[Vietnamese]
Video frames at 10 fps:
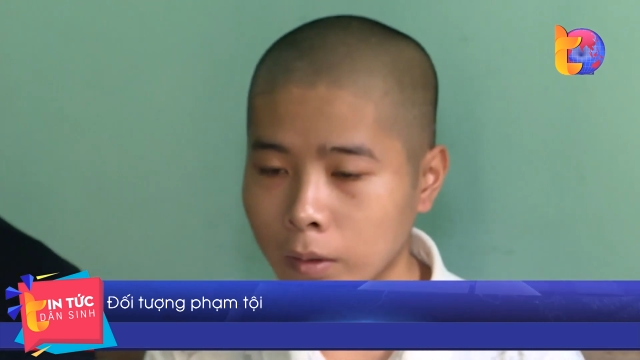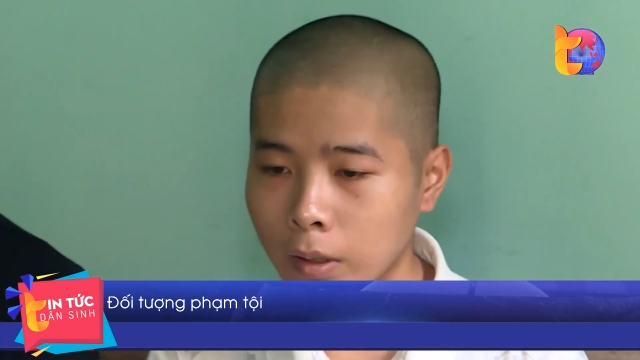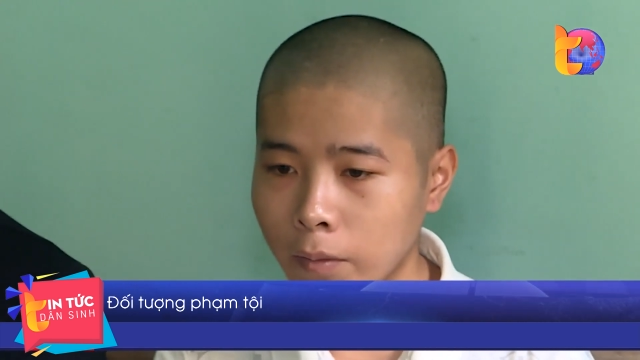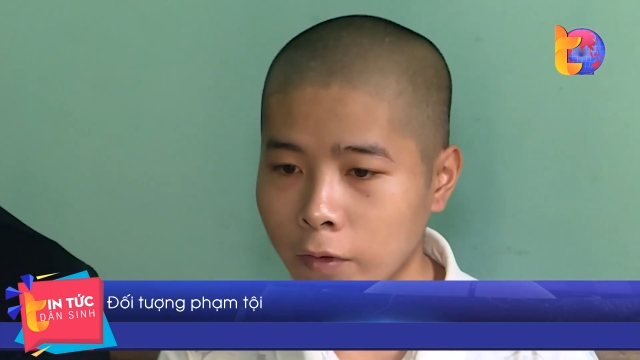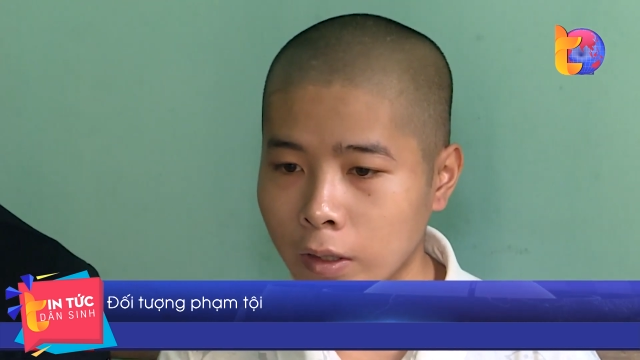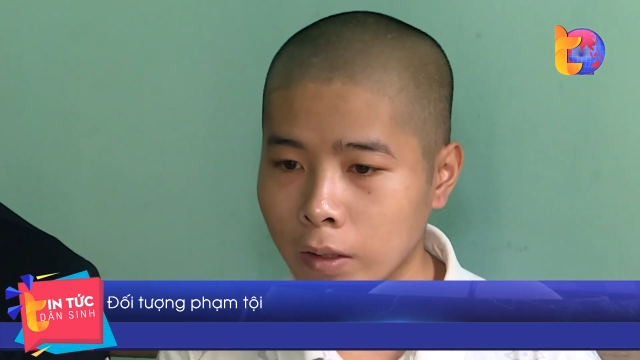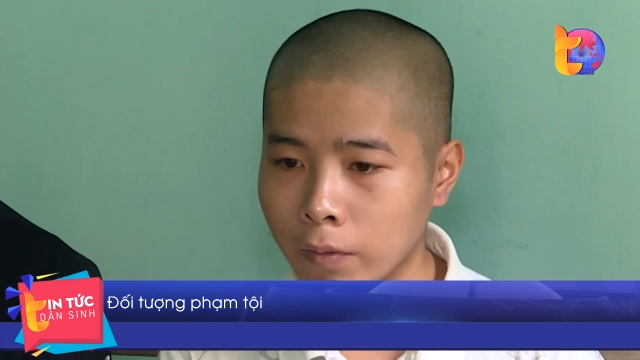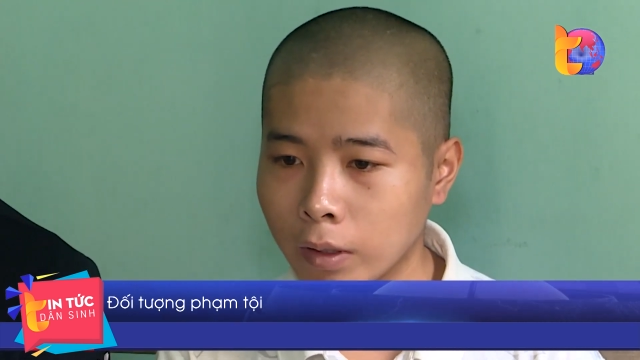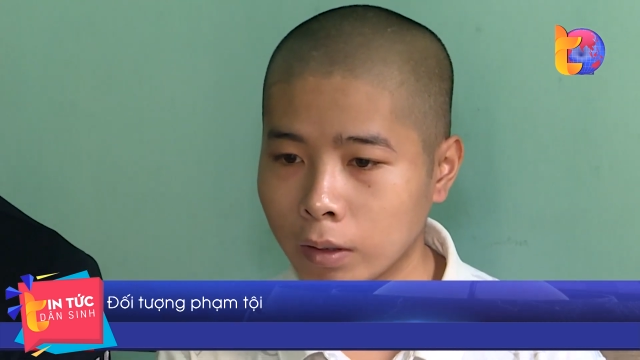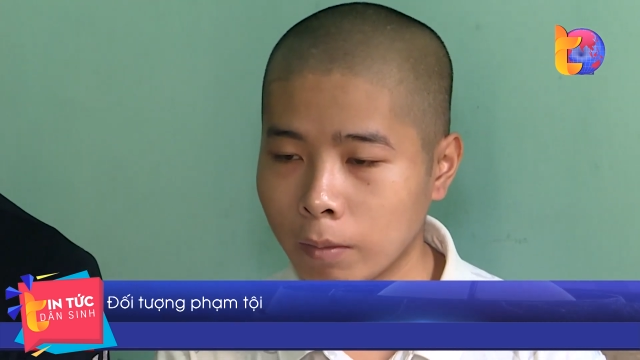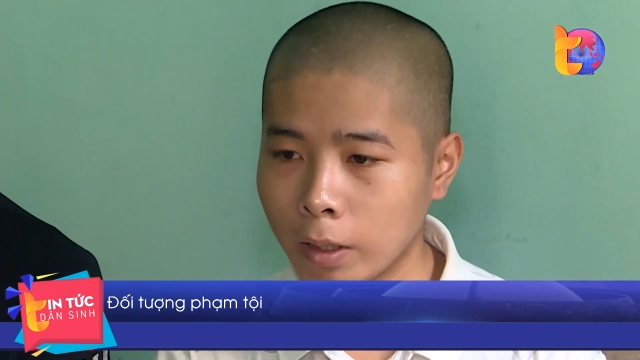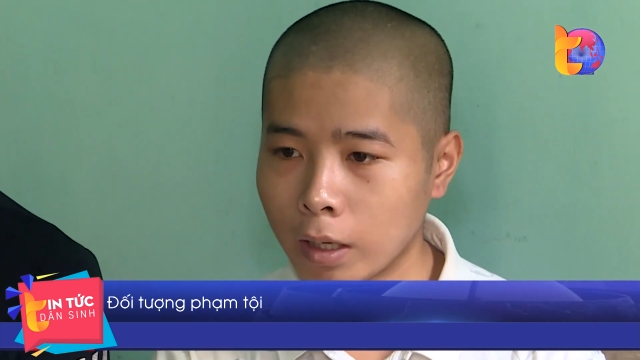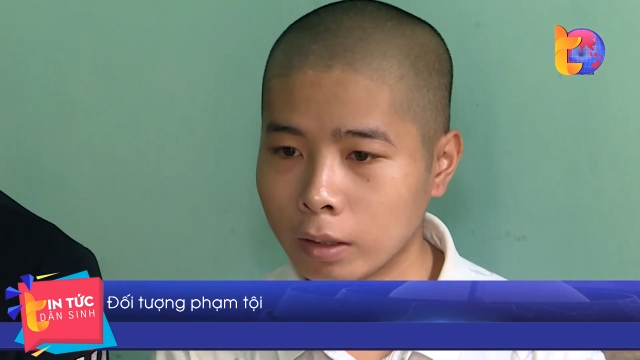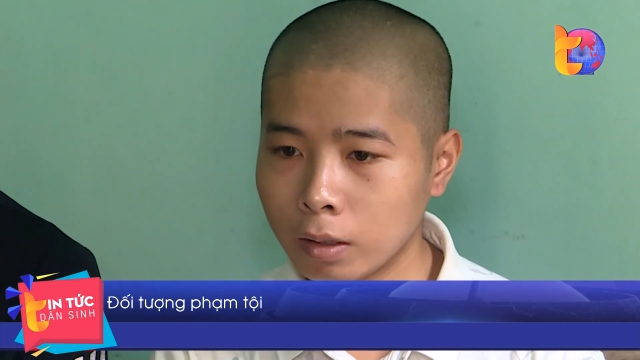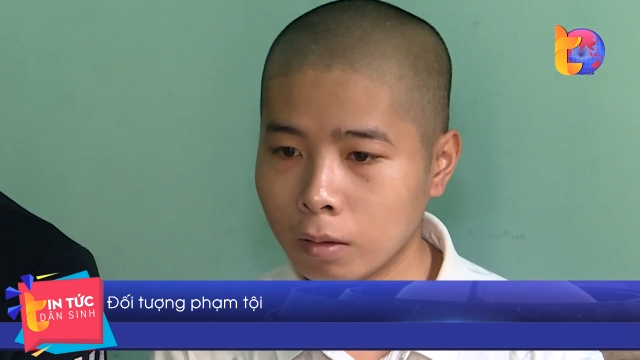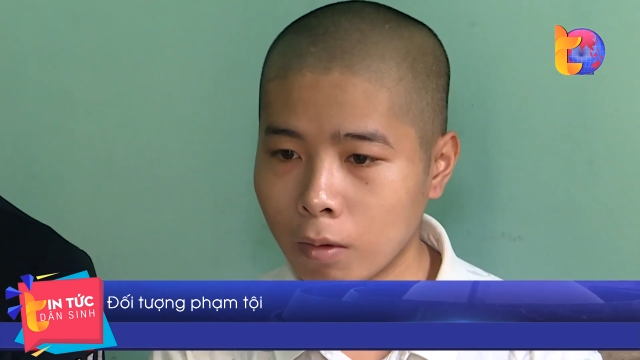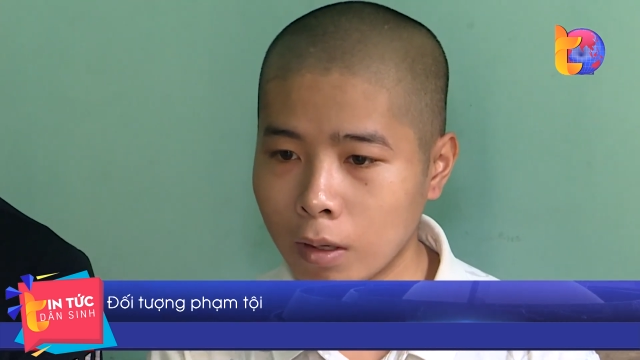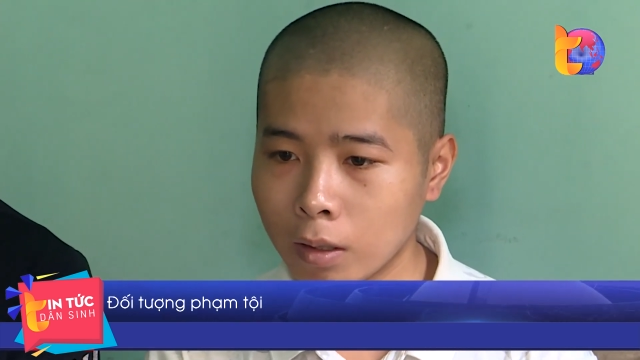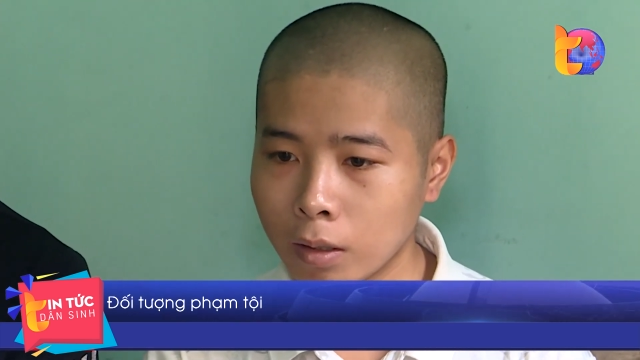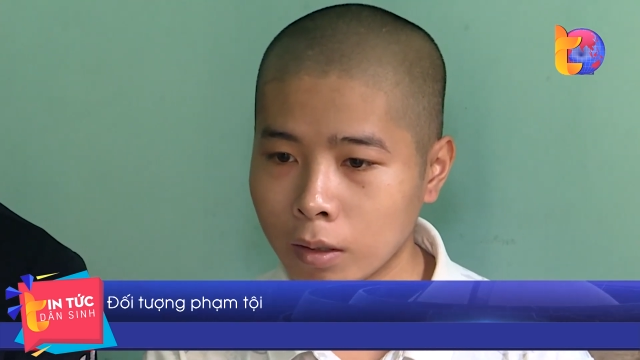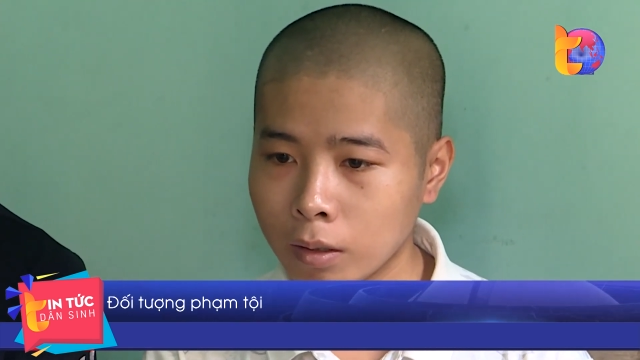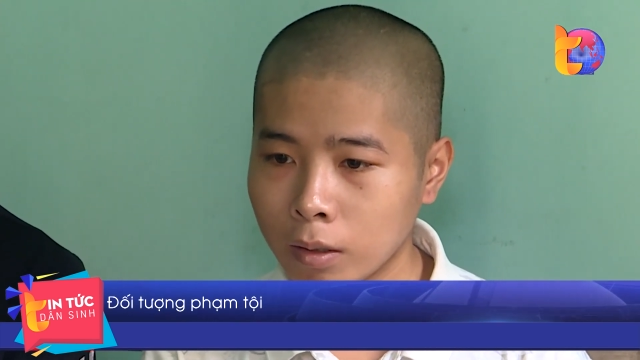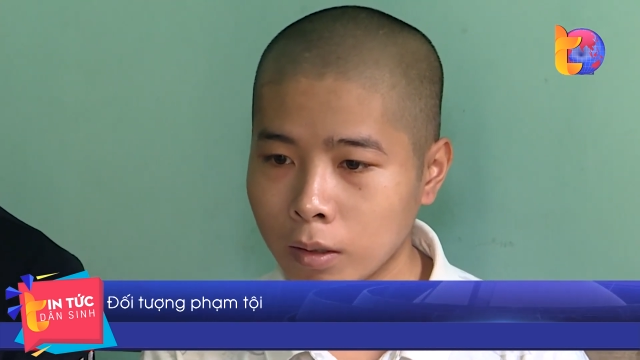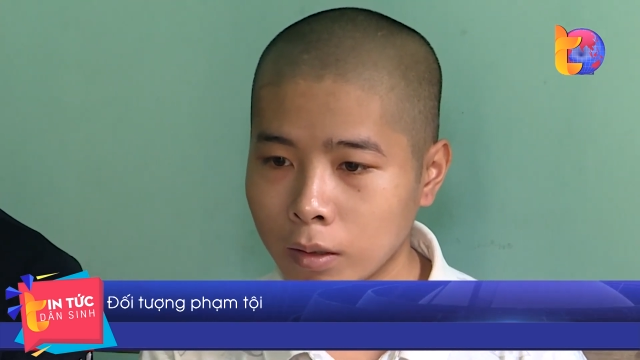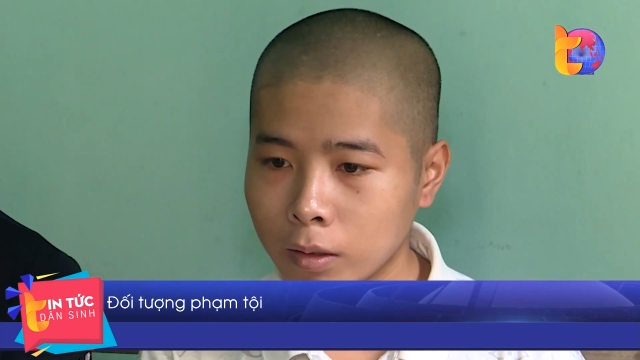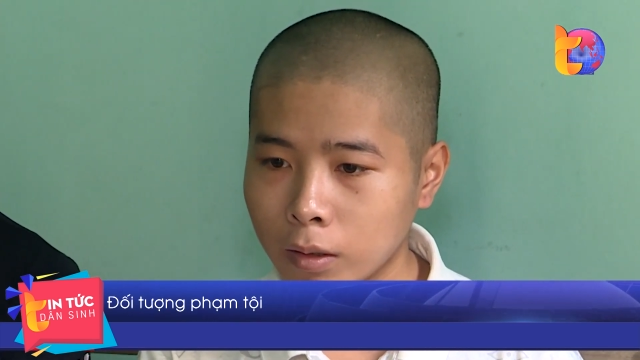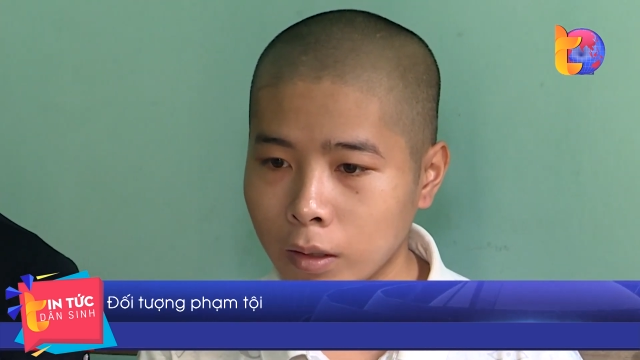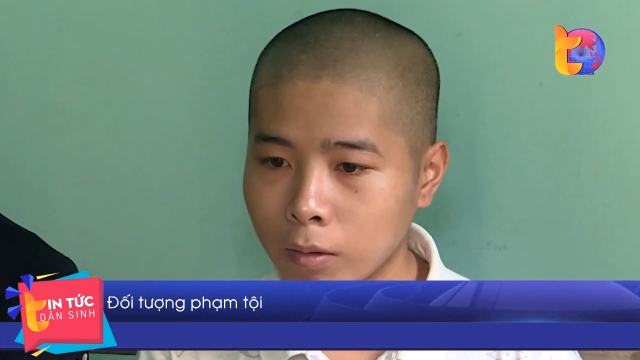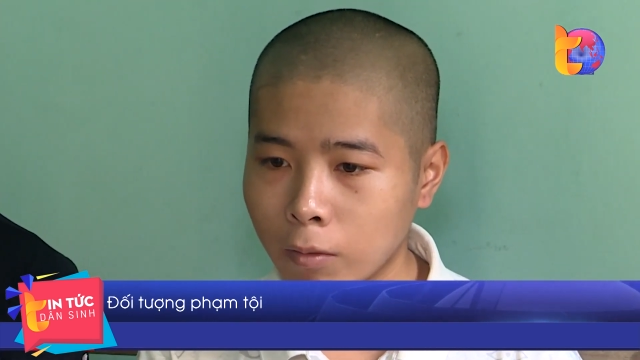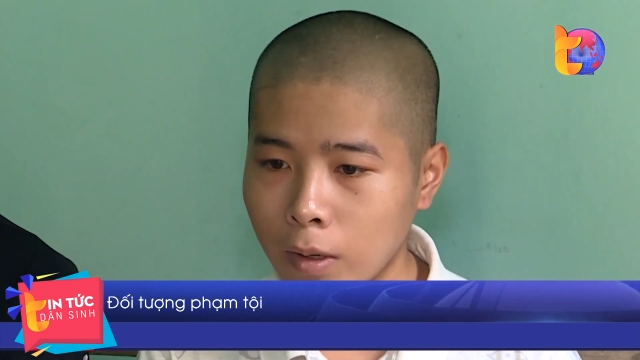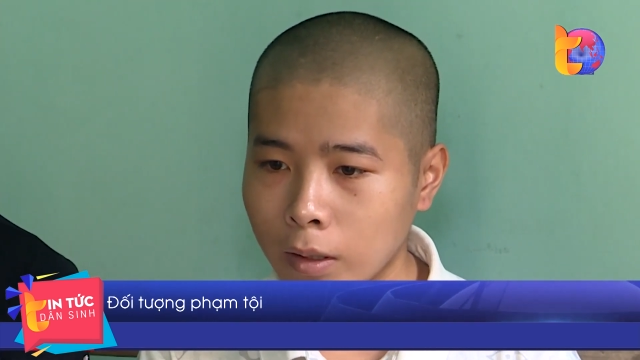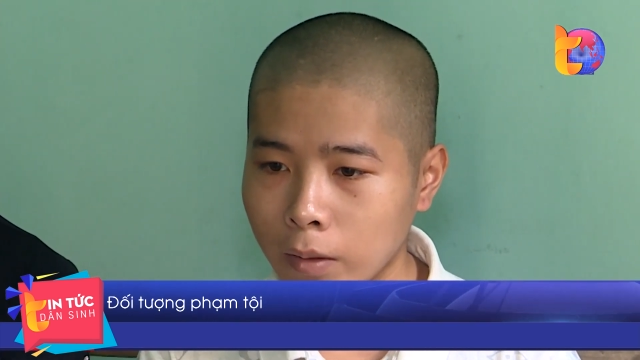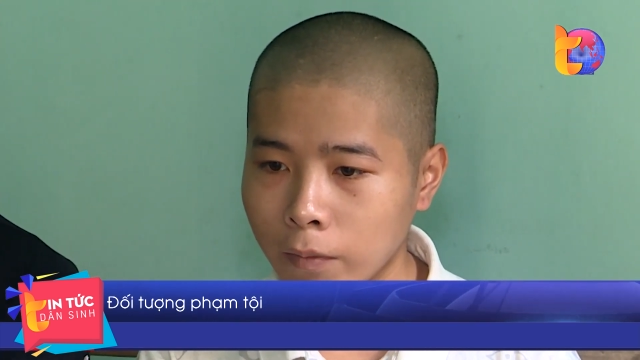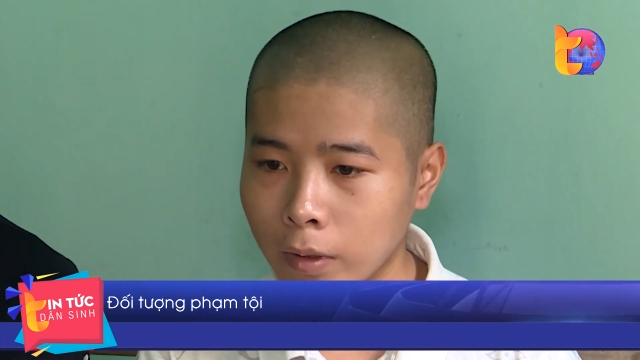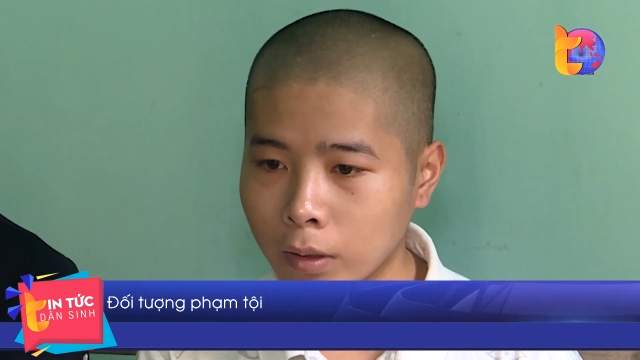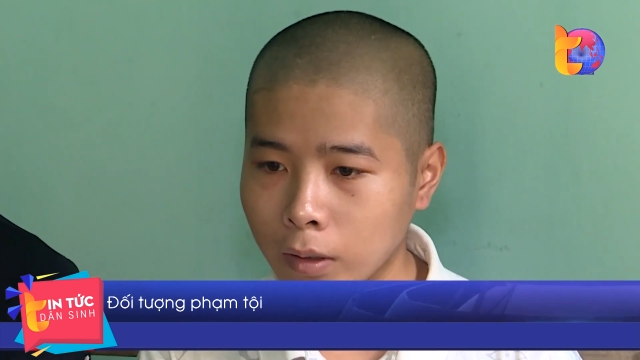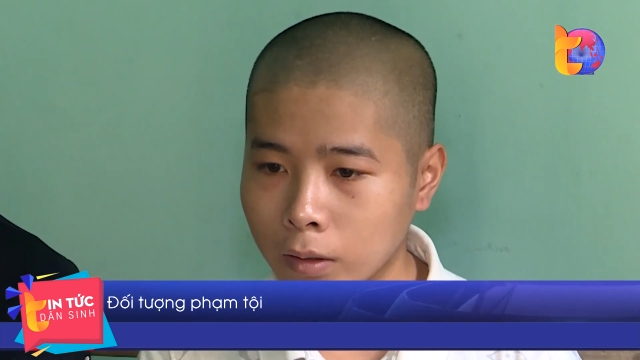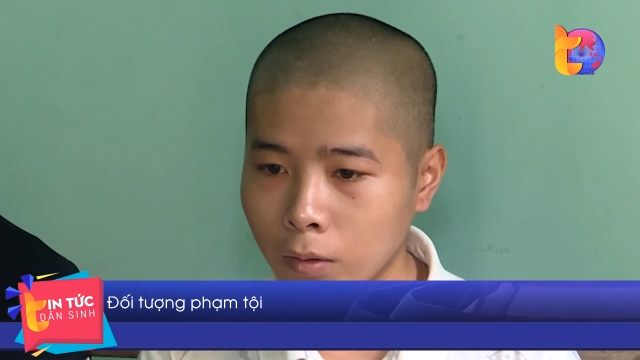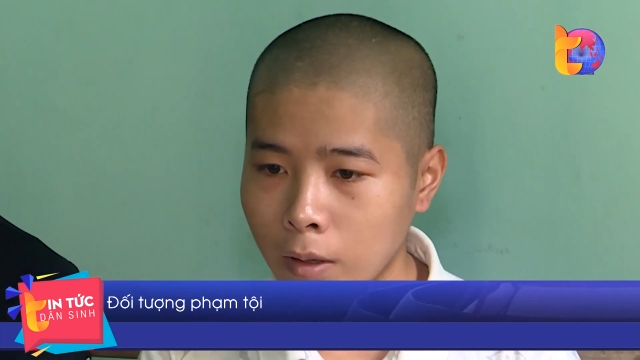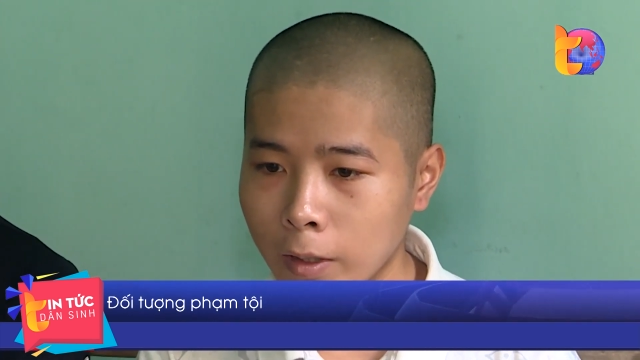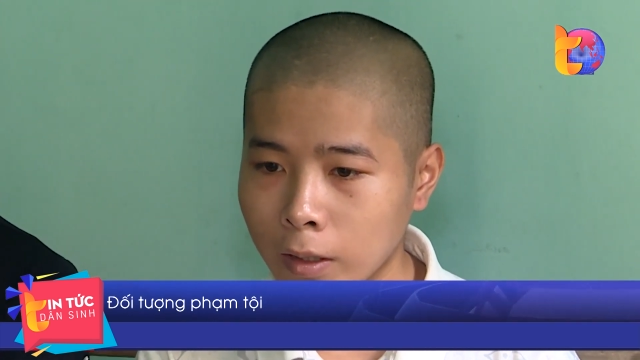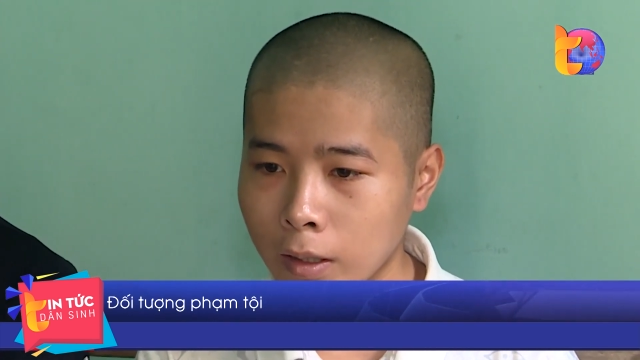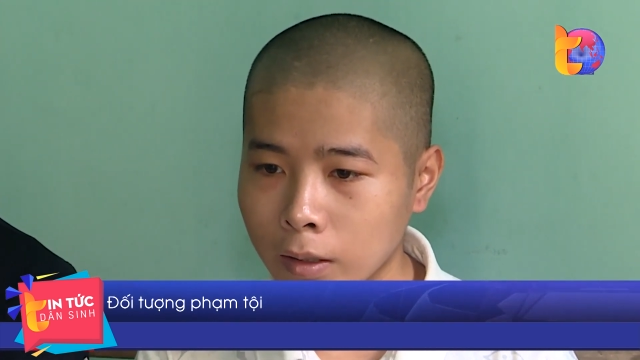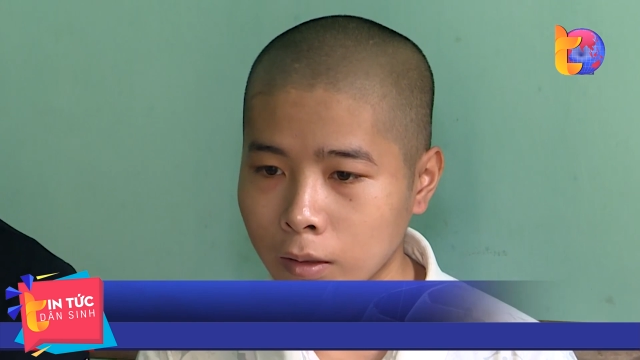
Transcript: Em vừa nghỉ việc từ bên Hải Dương qua, định qua tìm việc ở chỗ Amata,